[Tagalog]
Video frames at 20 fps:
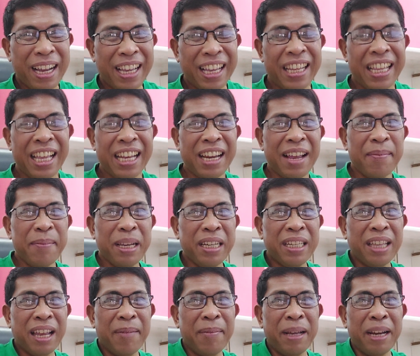Bakit na
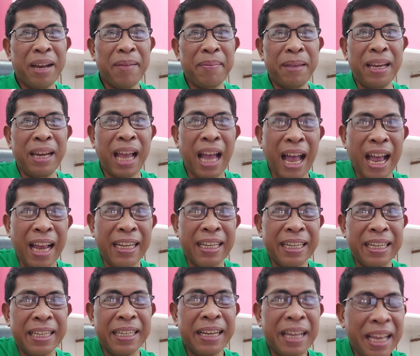Mr. Marabillas?